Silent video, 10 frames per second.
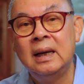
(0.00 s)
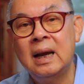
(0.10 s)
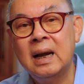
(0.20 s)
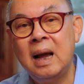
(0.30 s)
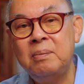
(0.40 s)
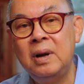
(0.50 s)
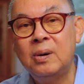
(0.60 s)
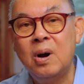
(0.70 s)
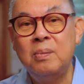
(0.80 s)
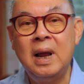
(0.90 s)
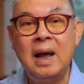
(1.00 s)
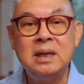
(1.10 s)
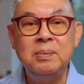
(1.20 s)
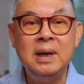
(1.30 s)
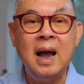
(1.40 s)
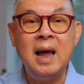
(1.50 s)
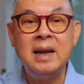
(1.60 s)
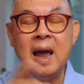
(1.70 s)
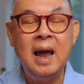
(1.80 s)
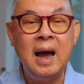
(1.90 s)
นะครับแล้วก็มันอาจจะมีการ
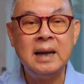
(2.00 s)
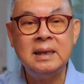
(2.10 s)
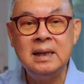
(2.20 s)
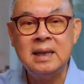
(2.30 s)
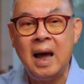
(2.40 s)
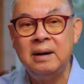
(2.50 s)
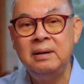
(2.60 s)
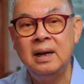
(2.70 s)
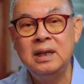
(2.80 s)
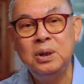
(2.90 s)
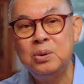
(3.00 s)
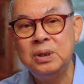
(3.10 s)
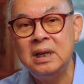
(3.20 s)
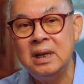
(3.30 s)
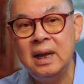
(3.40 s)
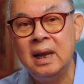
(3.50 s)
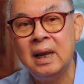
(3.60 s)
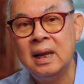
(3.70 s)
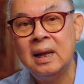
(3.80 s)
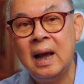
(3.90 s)
แออัดที่ท่าเรือที่นู่นที่นี่
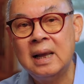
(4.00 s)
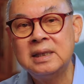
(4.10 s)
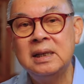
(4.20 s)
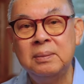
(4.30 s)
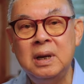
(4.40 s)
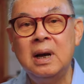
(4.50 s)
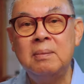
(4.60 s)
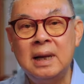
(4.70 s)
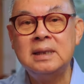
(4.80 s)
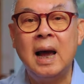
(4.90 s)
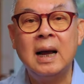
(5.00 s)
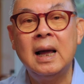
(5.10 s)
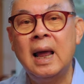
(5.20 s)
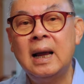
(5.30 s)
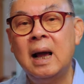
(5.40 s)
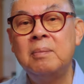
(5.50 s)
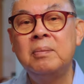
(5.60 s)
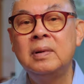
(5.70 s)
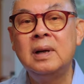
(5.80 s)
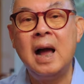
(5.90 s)
อันสืบเนื่องมาจากอะไรครับ
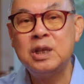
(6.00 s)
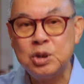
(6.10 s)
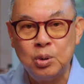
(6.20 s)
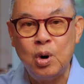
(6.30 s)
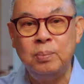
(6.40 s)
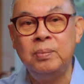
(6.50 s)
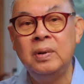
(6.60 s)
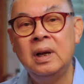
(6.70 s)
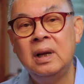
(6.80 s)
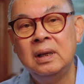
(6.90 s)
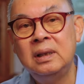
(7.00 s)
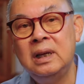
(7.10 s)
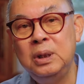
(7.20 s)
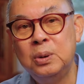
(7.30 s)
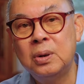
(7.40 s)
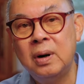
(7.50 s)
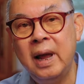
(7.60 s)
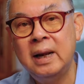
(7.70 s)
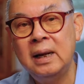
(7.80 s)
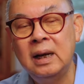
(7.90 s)
การสู้รบที่ยูเคร
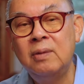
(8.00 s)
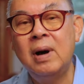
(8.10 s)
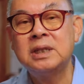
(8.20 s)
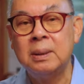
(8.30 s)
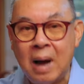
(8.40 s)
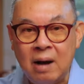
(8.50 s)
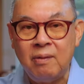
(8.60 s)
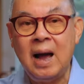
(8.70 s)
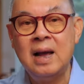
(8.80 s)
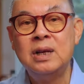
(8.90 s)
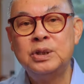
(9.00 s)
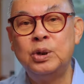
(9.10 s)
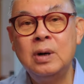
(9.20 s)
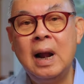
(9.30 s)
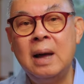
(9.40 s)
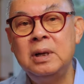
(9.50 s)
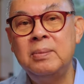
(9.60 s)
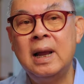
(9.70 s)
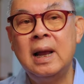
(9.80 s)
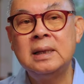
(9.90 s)
น หรือว่าสภาวะสงครามที่
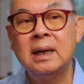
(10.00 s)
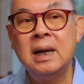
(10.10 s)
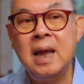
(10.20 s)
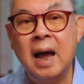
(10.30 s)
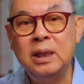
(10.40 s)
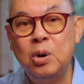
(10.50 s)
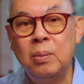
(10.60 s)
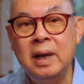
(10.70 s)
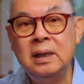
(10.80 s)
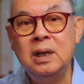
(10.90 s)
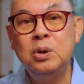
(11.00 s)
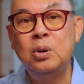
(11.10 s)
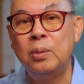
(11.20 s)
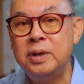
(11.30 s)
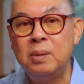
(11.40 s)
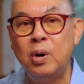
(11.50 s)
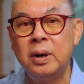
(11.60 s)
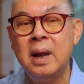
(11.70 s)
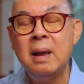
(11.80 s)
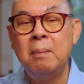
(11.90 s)
มันอาจจะขยายตัวไปที่ยุโรปทั้งหมด
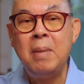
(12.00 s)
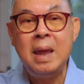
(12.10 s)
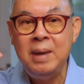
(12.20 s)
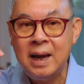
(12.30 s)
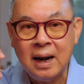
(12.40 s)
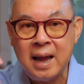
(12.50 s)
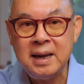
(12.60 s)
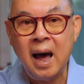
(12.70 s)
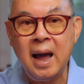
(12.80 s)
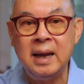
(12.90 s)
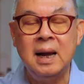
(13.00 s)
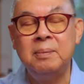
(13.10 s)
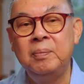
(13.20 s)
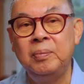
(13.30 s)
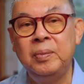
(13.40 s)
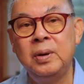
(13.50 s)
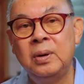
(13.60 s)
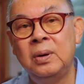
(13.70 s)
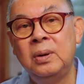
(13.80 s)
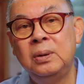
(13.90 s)
ไม่มีใครได้ครับ
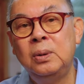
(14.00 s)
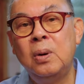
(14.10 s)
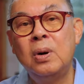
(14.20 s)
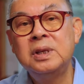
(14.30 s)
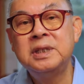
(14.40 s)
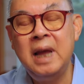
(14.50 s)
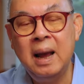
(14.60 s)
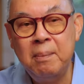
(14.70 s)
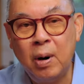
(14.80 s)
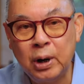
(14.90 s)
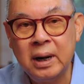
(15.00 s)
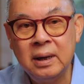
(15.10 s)
ทุกคนเสียหมด